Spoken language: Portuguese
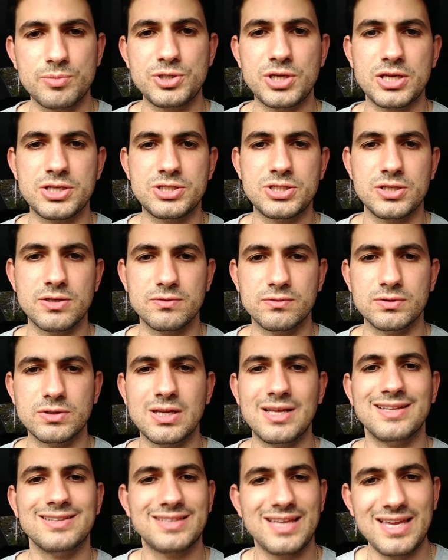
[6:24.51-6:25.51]
o
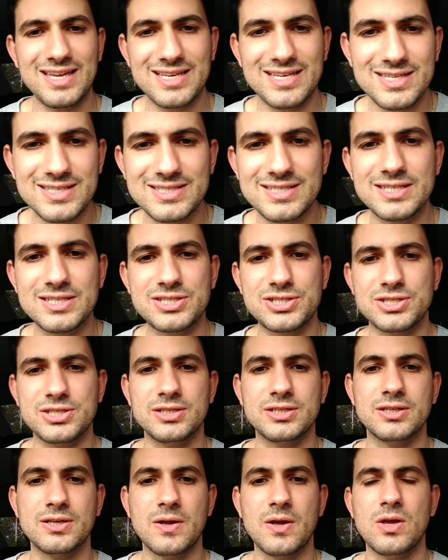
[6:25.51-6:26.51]
objetivo. Tem que
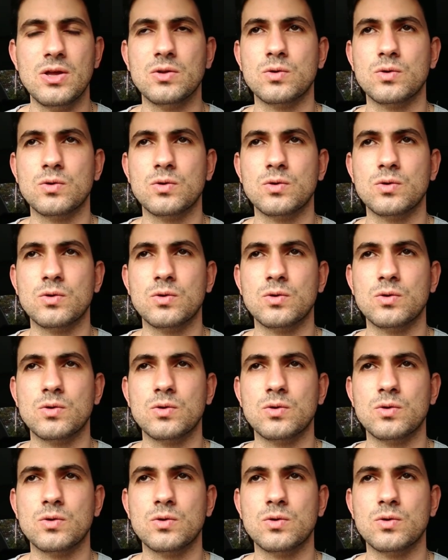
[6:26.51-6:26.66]
insistir.